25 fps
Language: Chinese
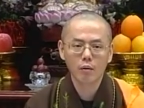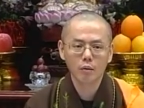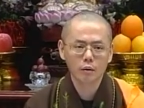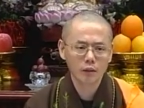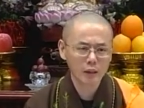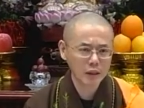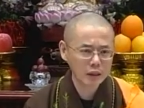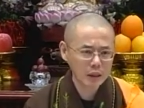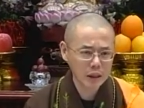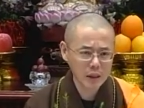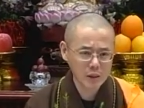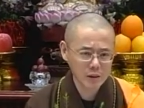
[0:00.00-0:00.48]

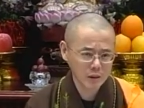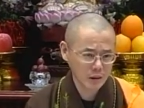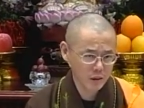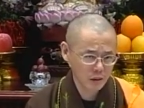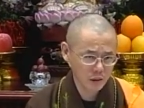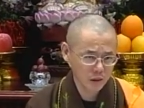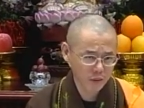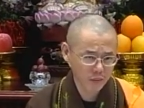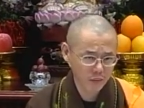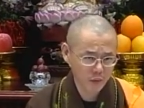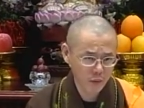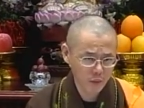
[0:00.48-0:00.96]
你听，这
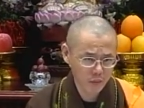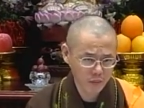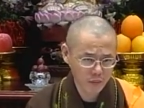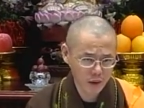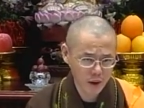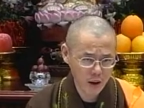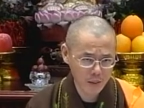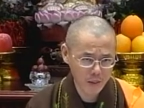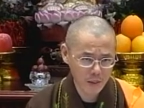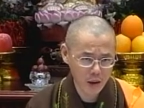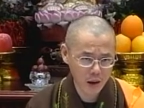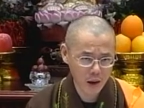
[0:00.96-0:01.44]
是佛
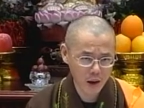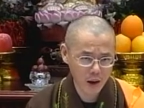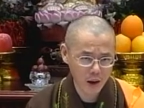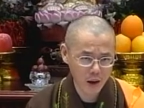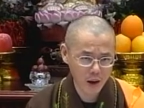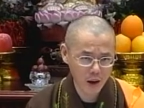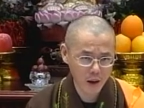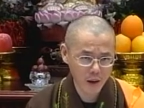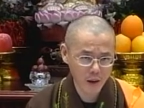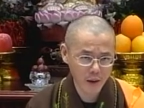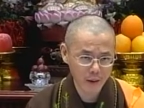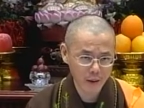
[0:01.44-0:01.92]
法
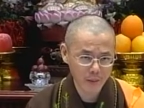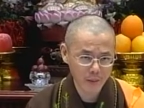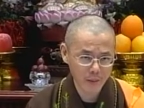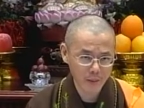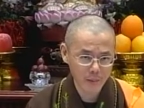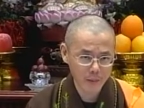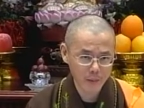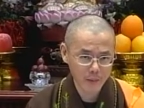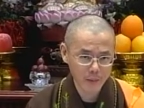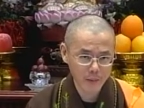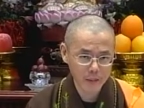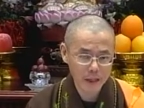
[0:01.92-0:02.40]
嘛？
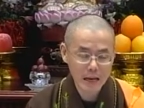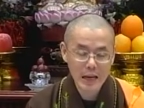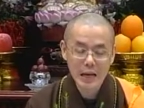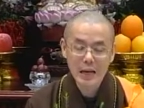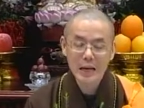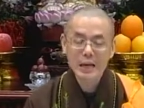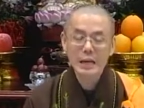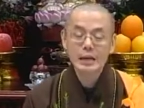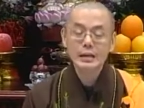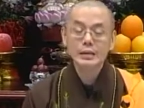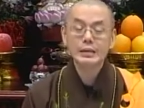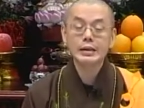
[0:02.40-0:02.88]

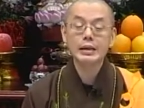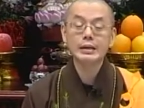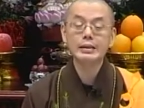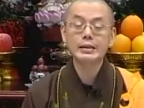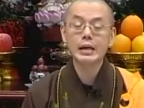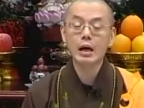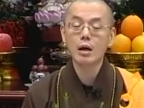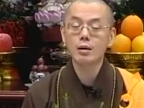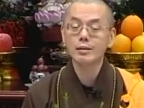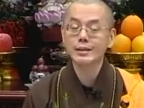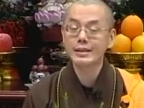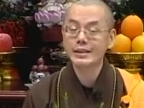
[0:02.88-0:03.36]
这
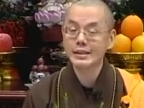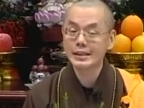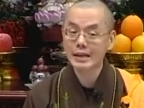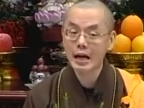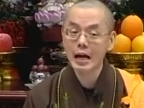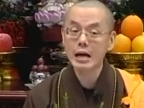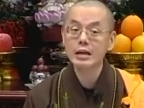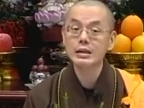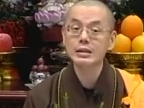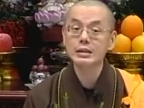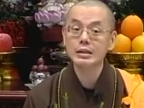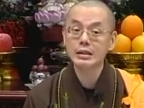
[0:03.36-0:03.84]
叫
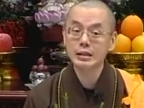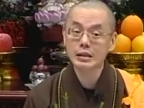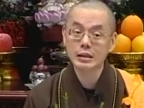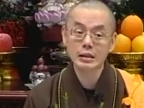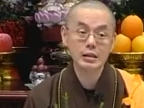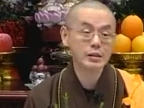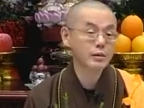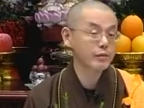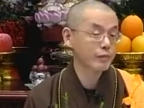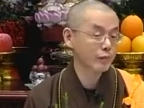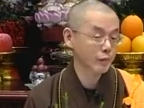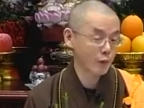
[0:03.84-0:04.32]
相
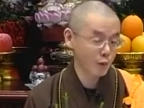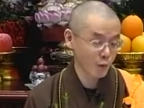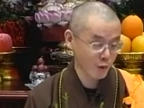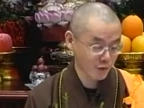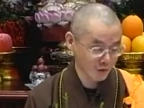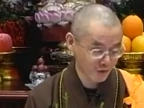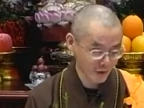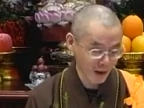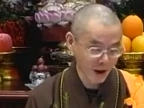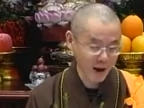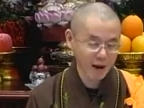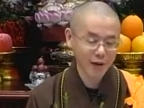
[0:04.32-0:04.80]
似佛
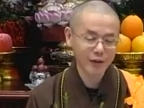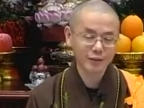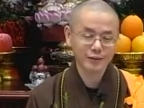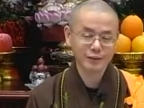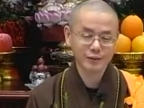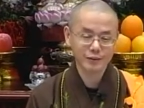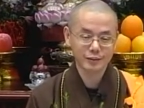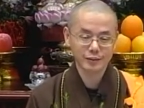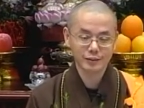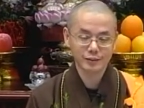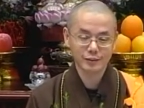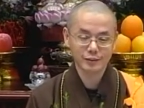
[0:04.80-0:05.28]
法，
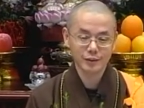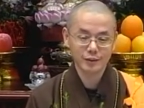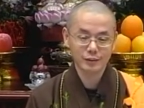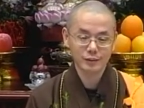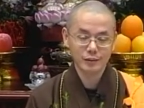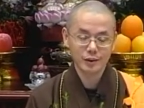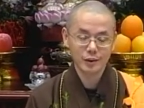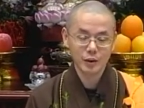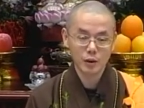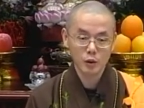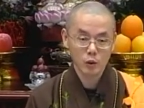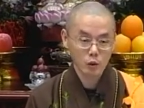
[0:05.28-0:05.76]

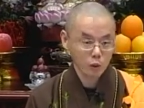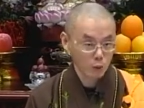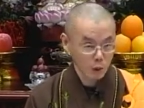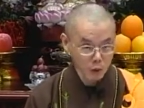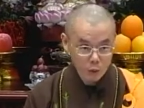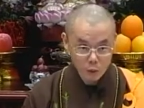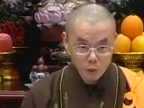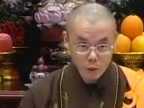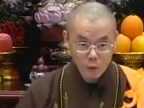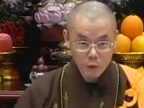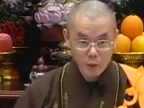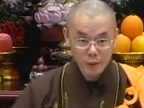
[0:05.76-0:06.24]

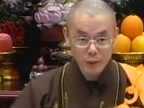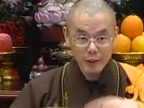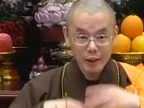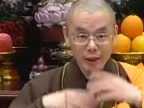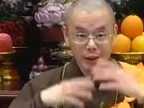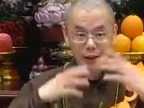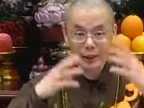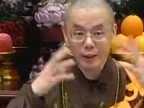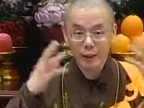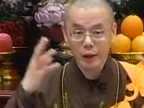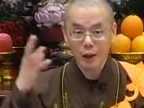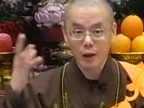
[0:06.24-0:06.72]
谁说不
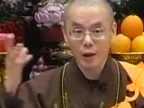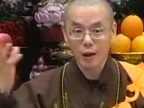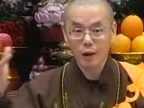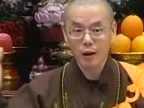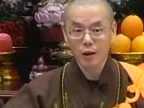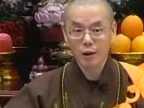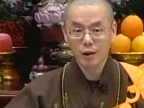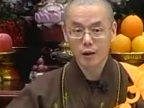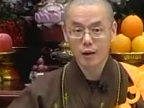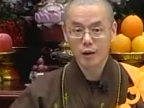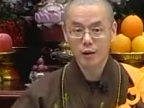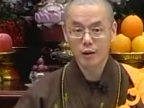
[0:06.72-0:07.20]
可以的？
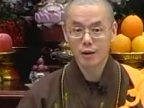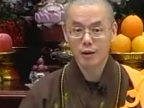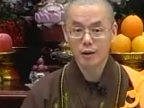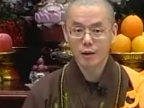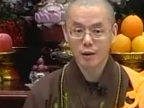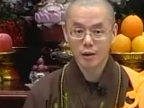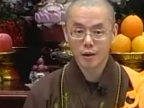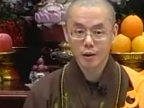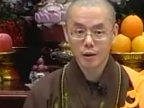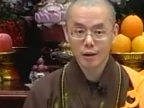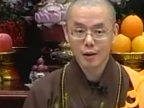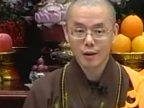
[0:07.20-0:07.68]

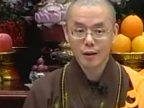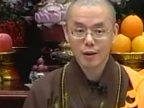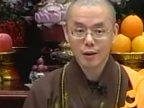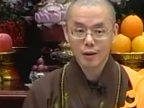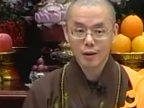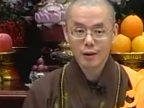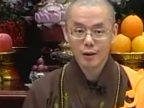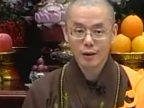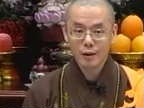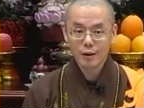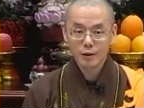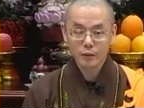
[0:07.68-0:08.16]

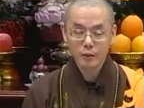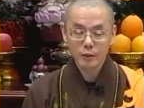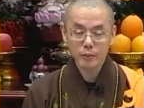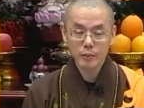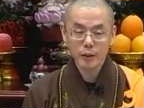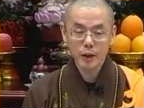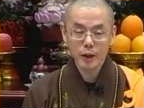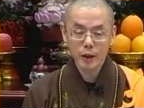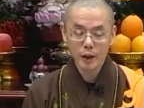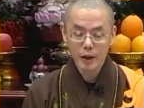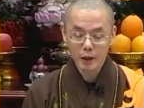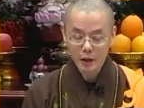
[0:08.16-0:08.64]
对不
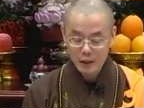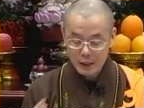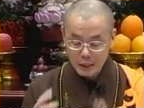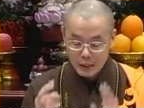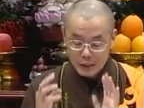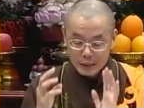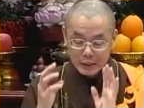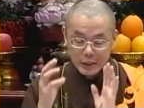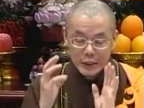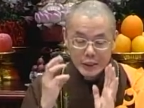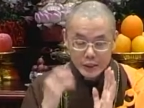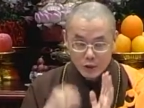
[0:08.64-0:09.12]
对？
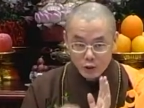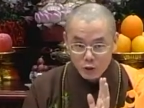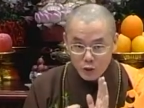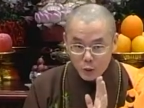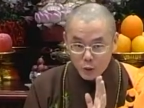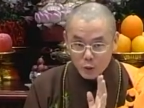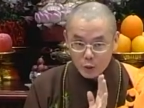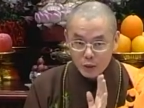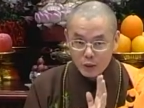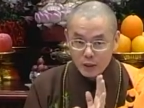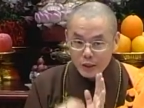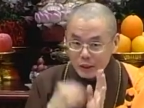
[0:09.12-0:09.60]
你
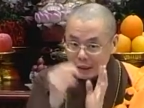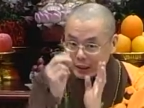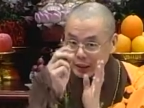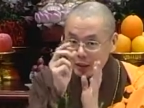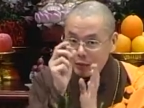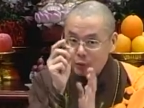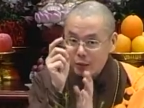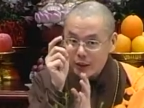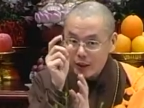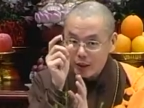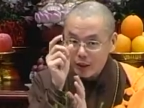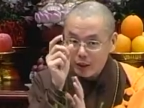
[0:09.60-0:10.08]
就是
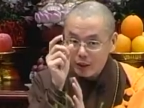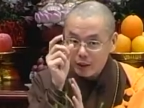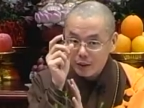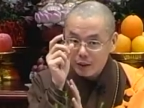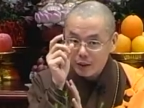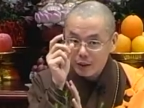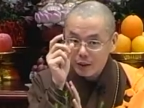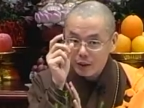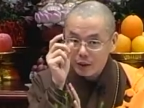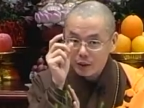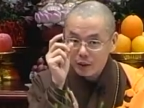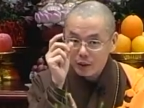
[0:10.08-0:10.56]
因为
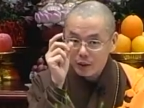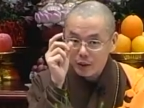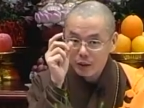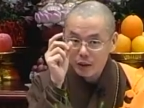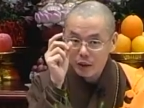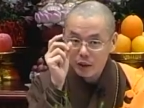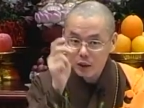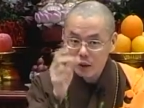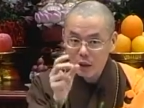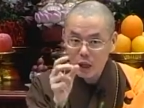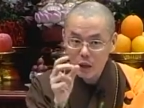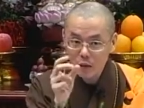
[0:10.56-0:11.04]

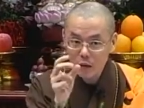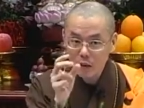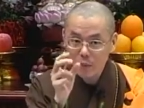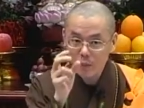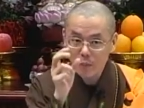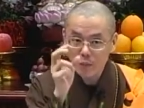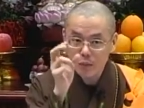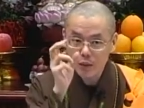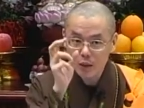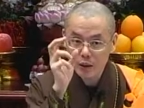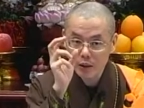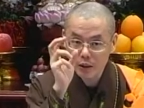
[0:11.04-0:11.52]
知道的
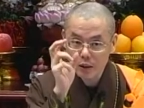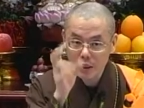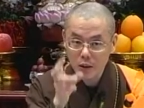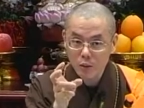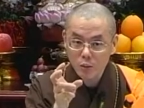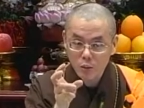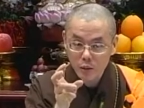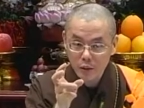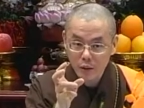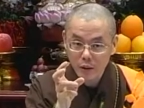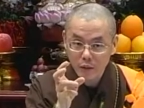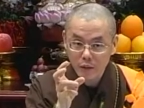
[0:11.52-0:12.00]
不是正
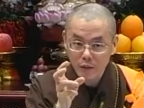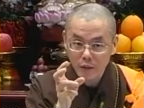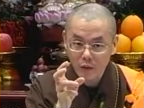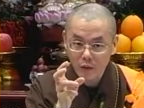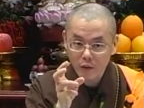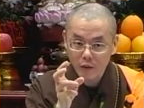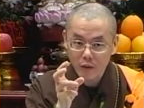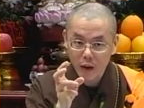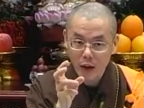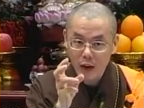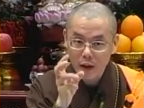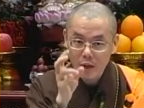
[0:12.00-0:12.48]
确的佛
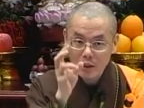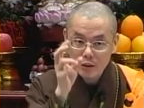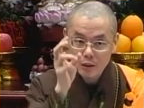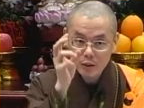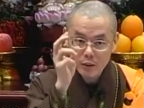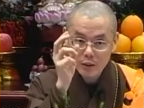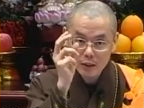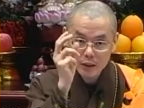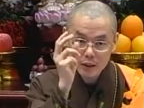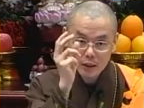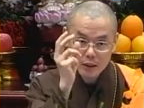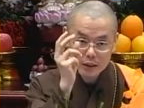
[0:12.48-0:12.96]
法，
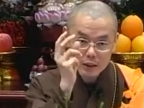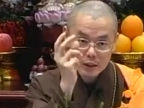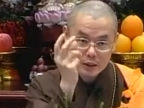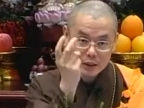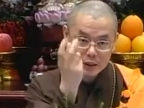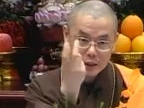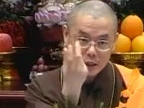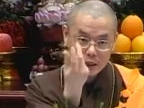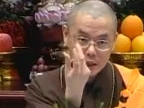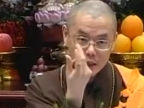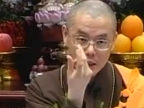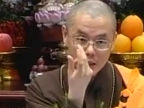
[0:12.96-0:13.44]
所以你今
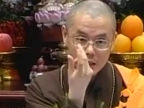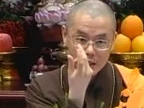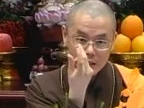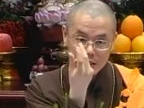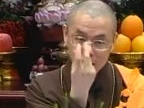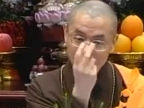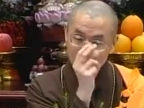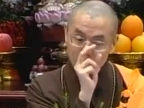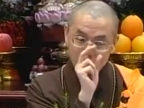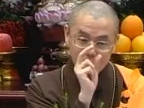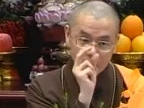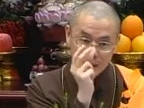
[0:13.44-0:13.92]
天
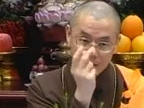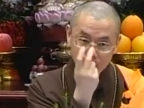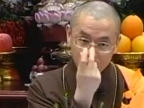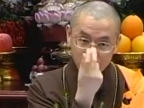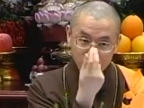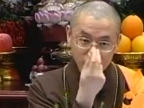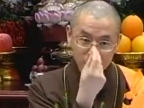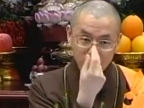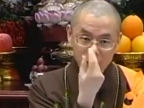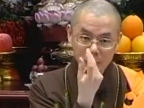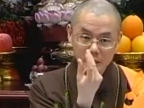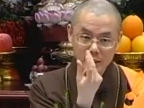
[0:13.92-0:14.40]
心量就
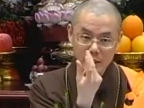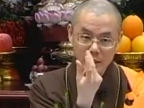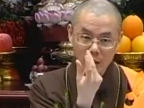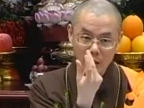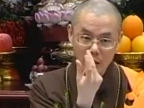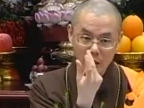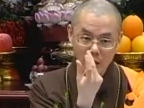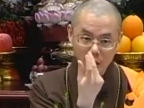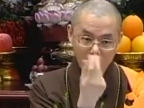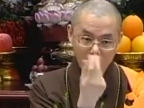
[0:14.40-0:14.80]
这么小，